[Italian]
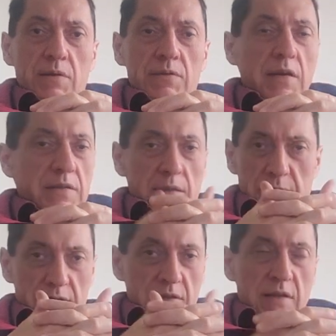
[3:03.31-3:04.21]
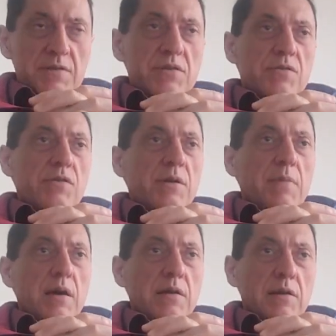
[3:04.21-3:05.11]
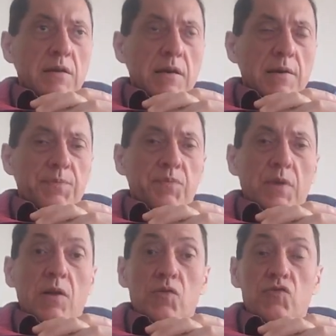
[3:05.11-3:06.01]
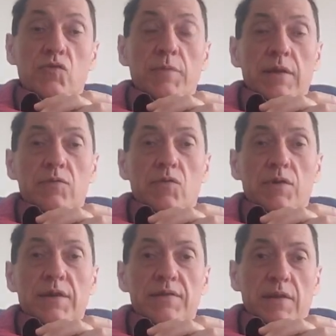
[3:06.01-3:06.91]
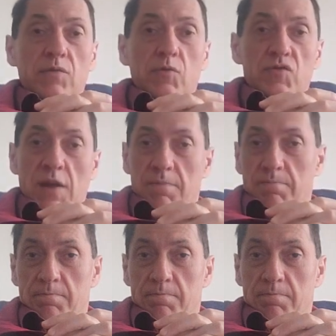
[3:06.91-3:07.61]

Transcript: direttamente dal Signore, ma il, lo strumento è stato Mosè.